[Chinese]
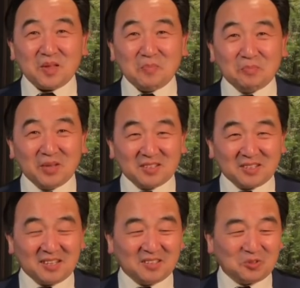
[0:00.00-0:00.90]
比尔·
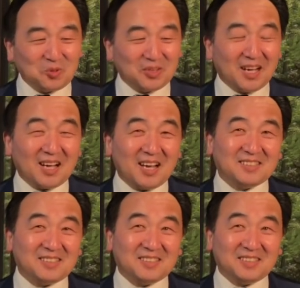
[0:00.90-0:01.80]
克林顿呐，还
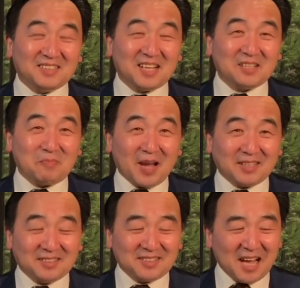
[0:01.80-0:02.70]
是今天的拜
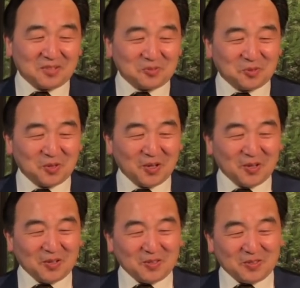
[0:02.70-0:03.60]
登家族，
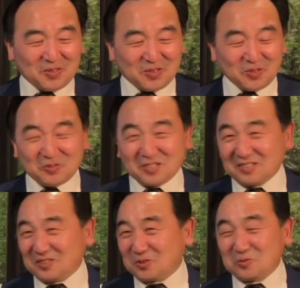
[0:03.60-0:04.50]
就
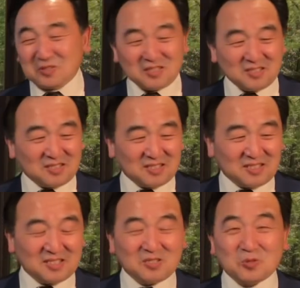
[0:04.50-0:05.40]
始终自始
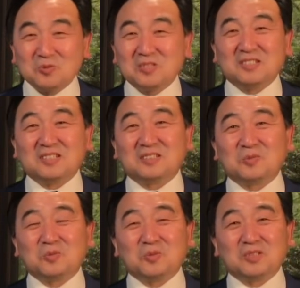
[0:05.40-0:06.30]
至终是这个
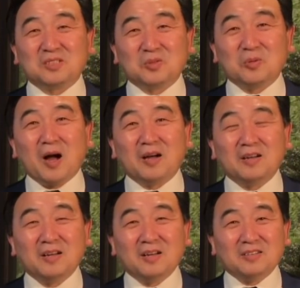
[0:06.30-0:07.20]
故事，对吧？
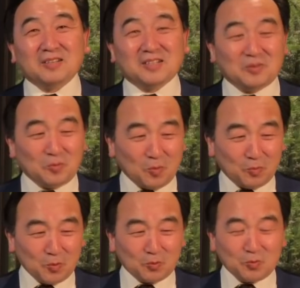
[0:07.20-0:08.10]
这个我们
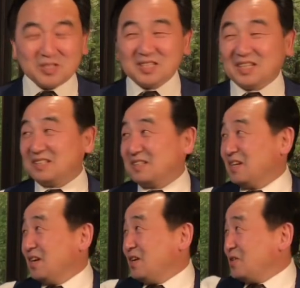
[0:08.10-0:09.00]
不用多解释。
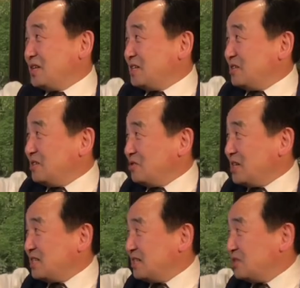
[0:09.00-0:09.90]
所以，所
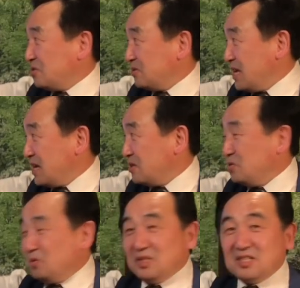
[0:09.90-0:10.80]
以是从那个
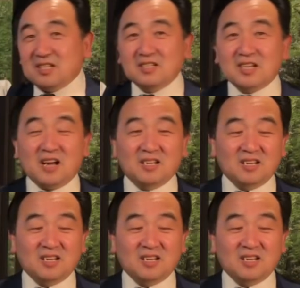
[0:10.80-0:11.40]
女的身上，